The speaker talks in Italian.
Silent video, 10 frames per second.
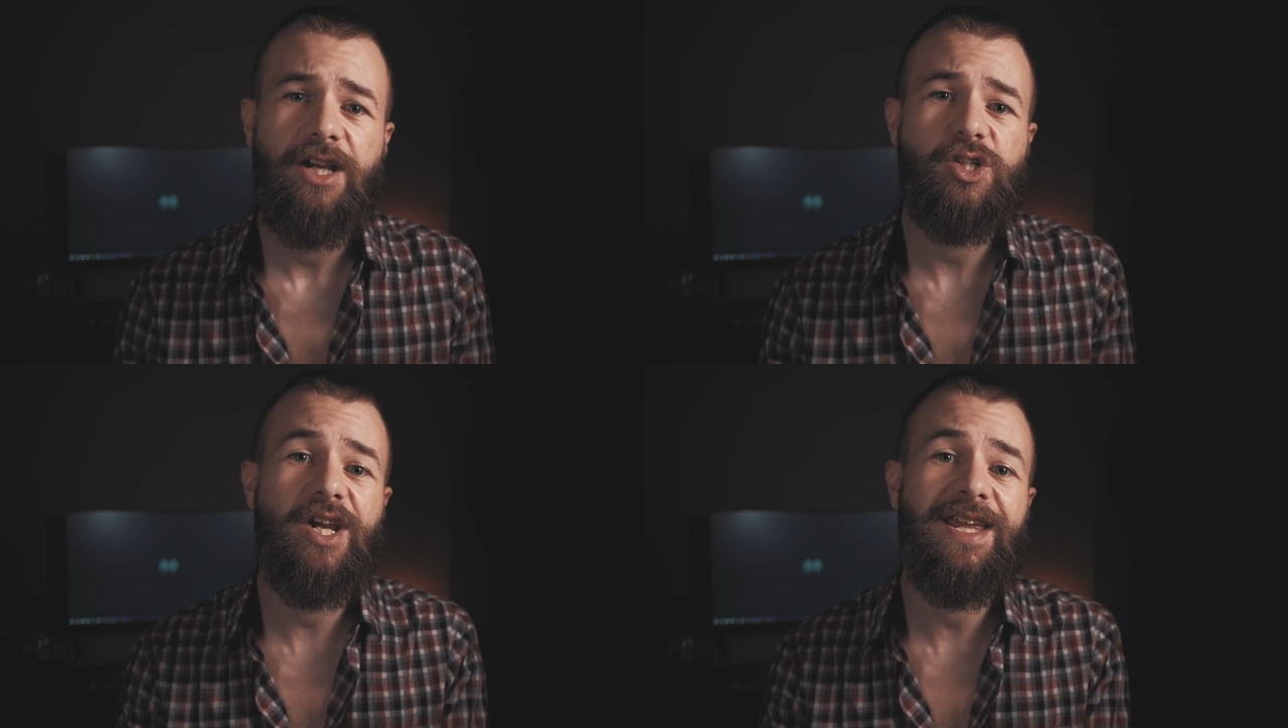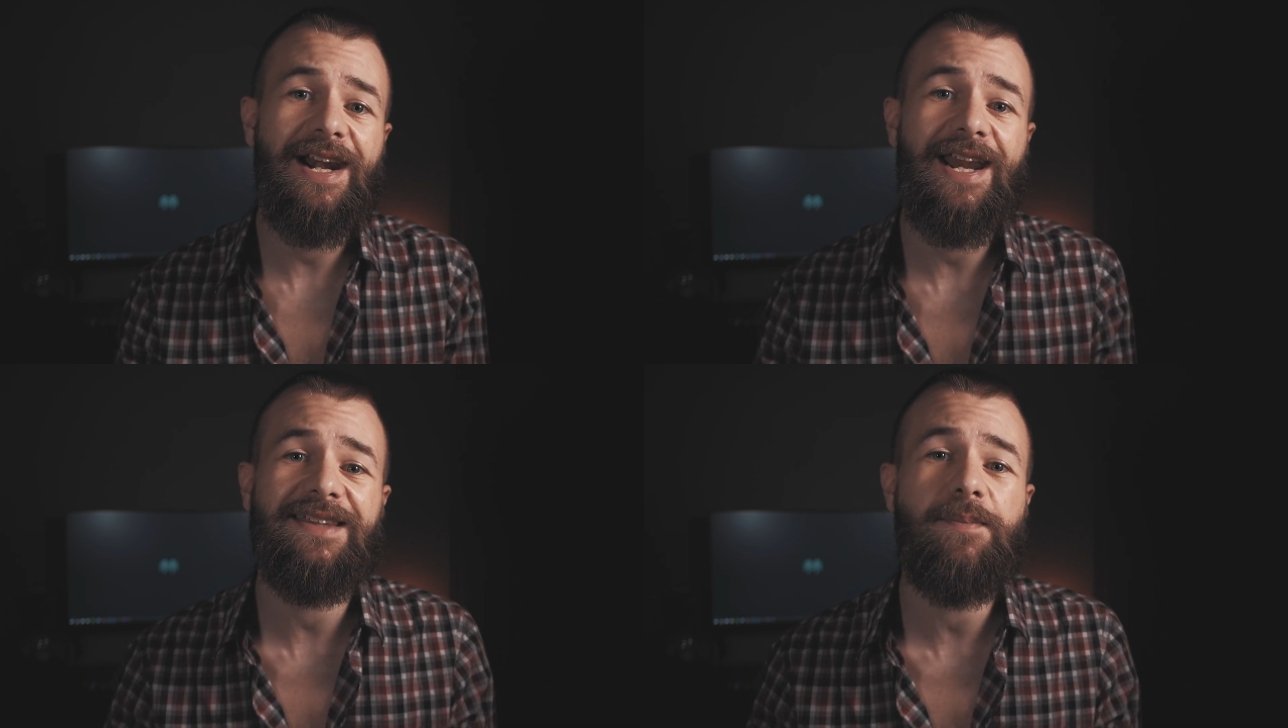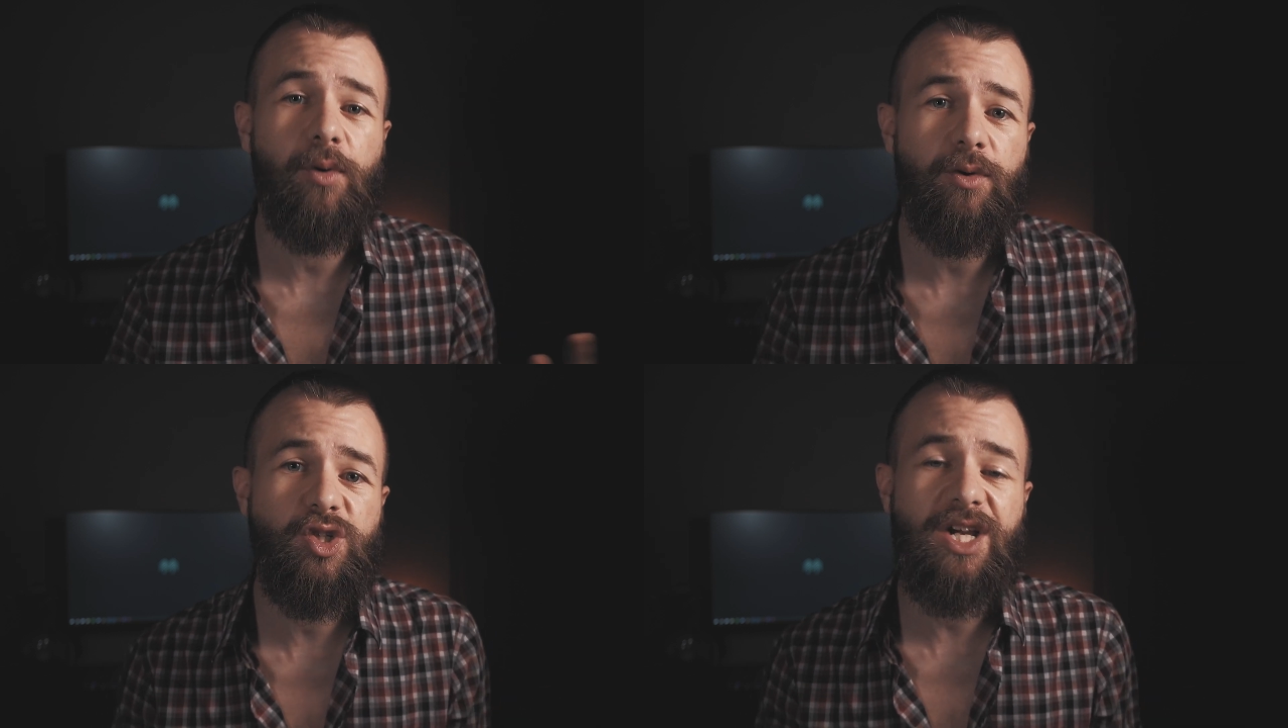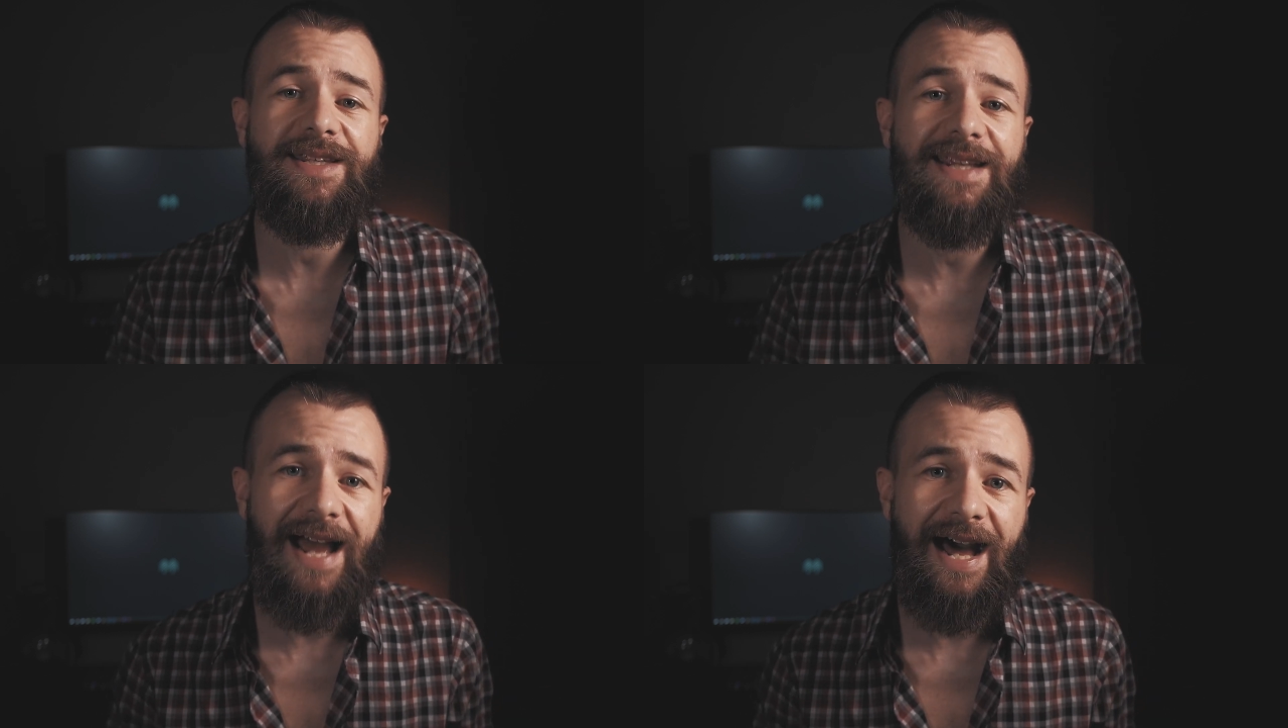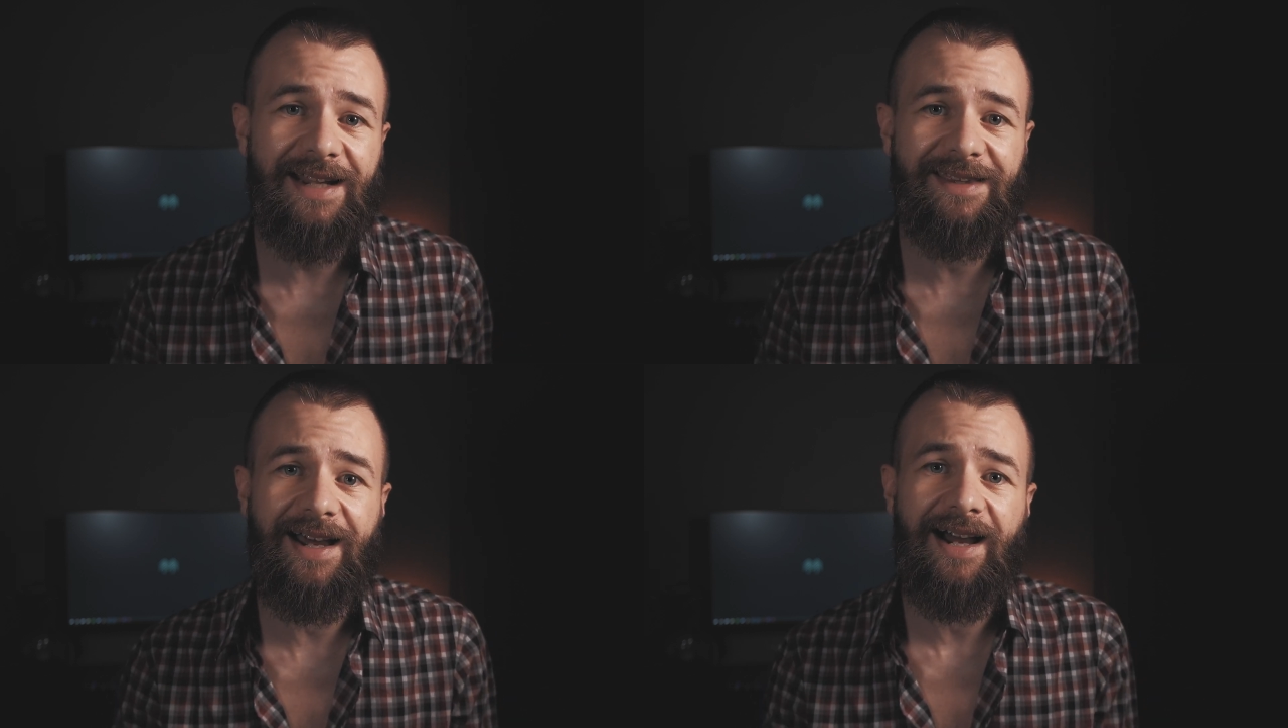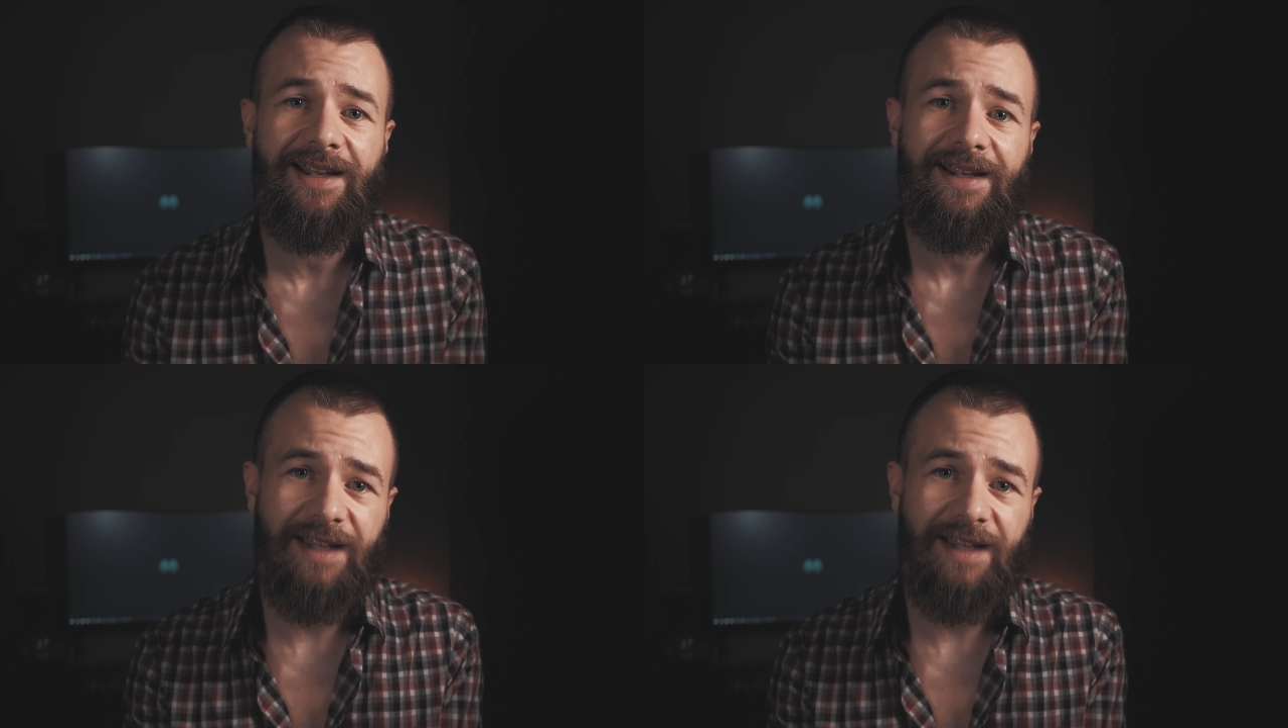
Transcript: scegliere la tipologia di carta